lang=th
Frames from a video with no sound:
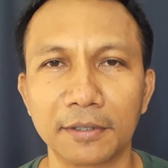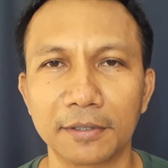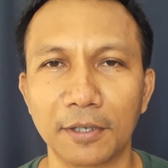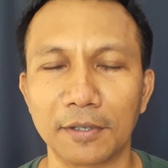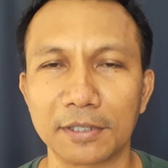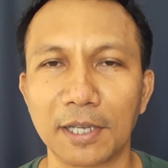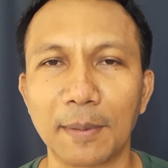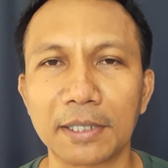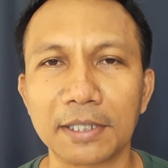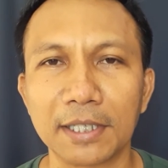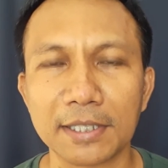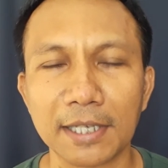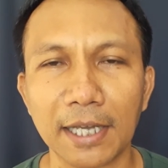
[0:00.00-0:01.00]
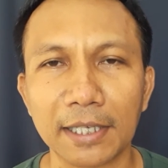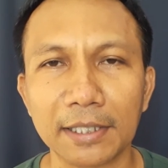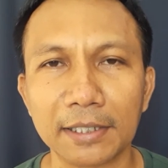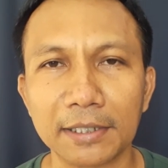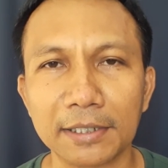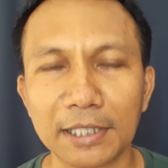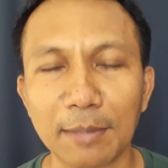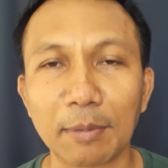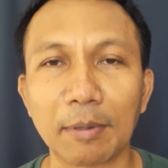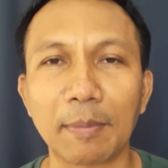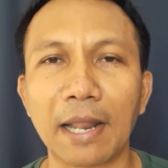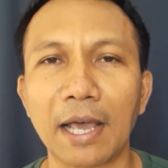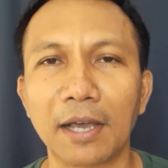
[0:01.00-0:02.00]
เราสามารถที่จะใช้น้ำมัน
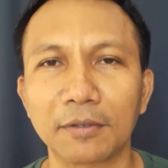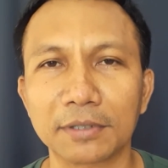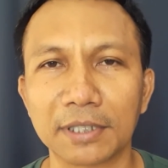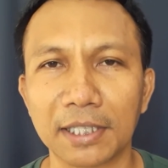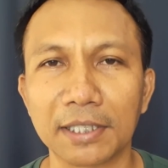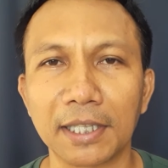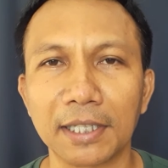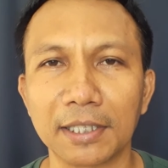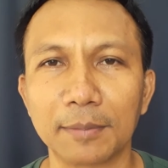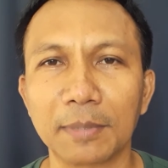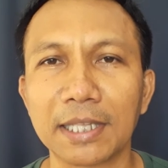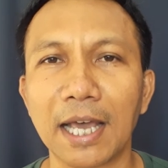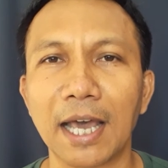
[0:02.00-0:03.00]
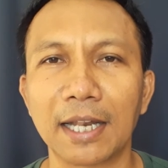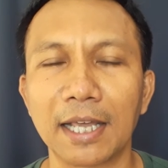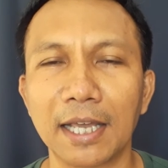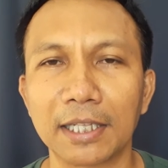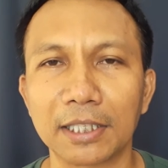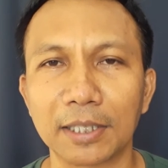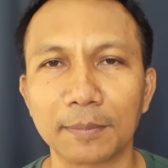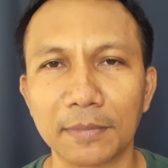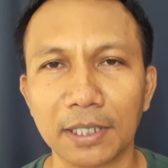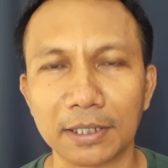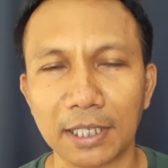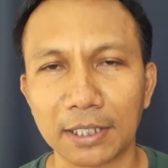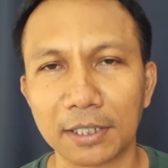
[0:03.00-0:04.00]
มะพร้าว สกัดเย็นมาทาได้นะครับทั้
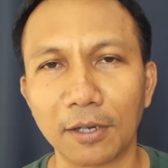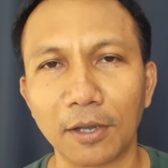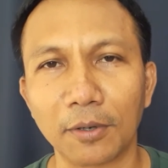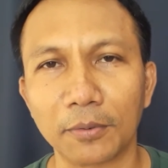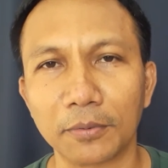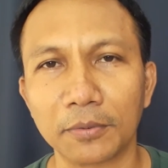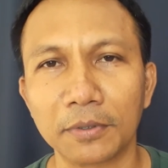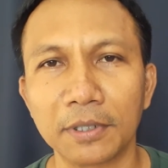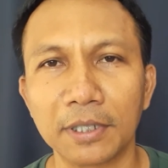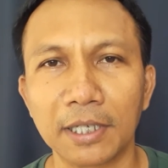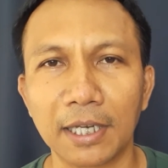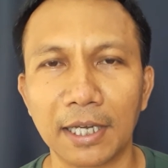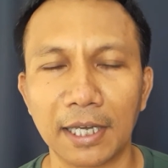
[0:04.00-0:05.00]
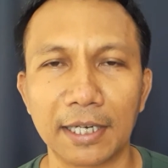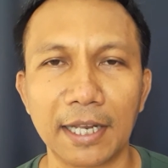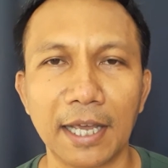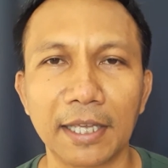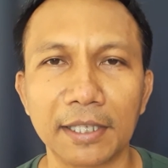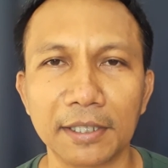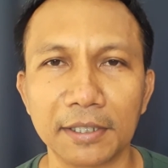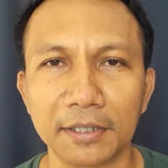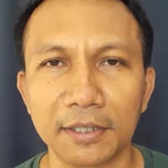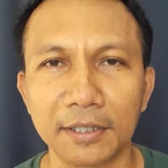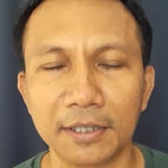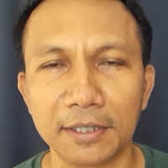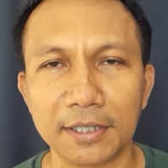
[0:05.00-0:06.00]
งแาบที่เราได้
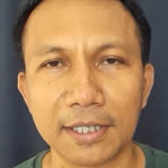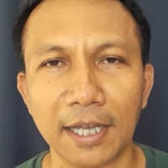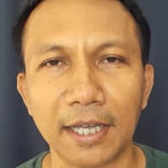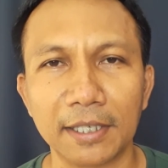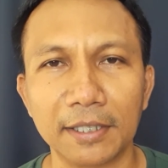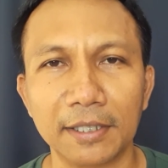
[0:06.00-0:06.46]
ใช้